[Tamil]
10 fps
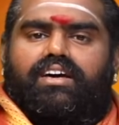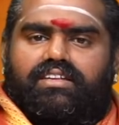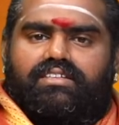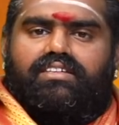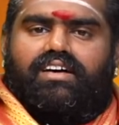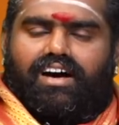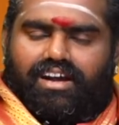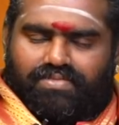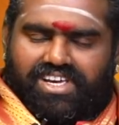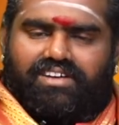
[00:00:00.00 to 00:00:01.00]
நாதன்
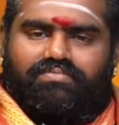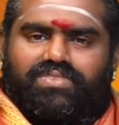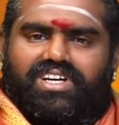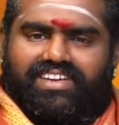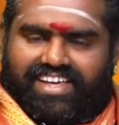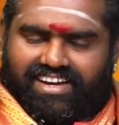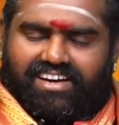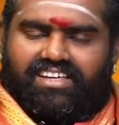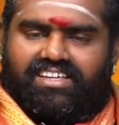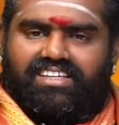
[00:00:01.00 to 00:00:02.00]
ஆன்மீகம்
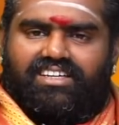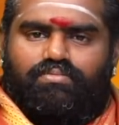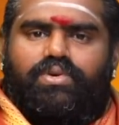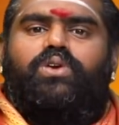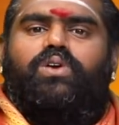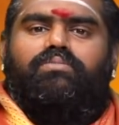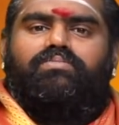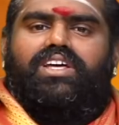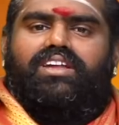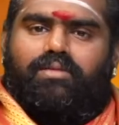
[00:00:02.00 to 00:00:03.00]
நேர்களுக்கு பெருங்குளம்
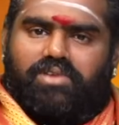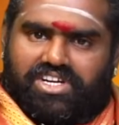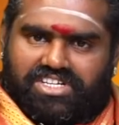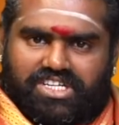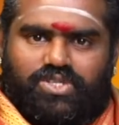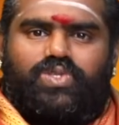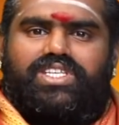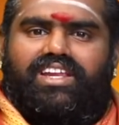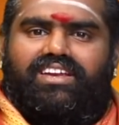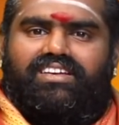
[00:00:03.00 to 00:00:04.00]
ராமகிருஷ்ணன்
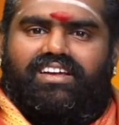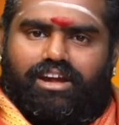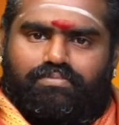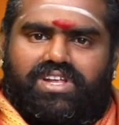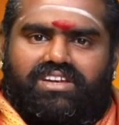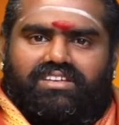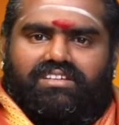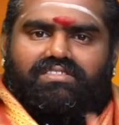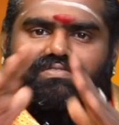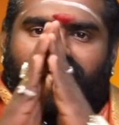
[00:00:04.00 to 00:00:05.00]
ஜோசியரின் அன்பின்
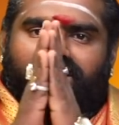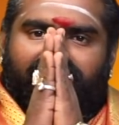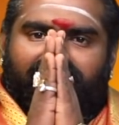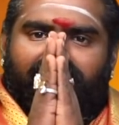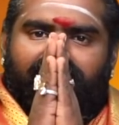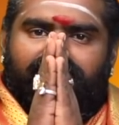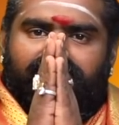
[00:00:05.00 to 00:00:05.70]
வணக்கங்கள்